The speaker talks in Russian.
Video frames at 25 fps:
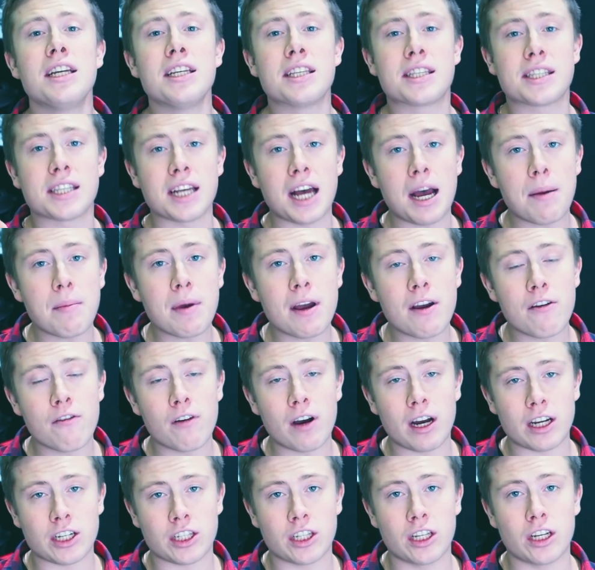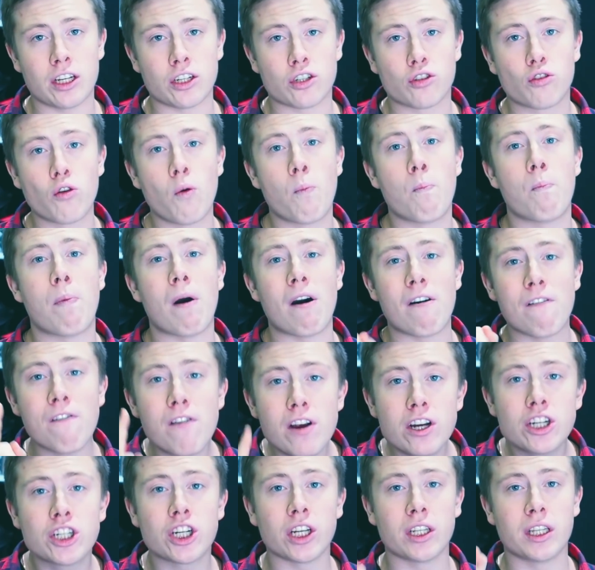И самое важное, что
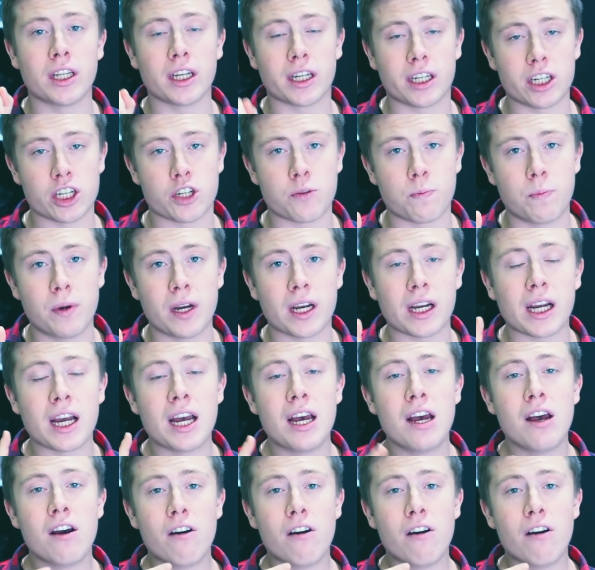повышенный кэшбэк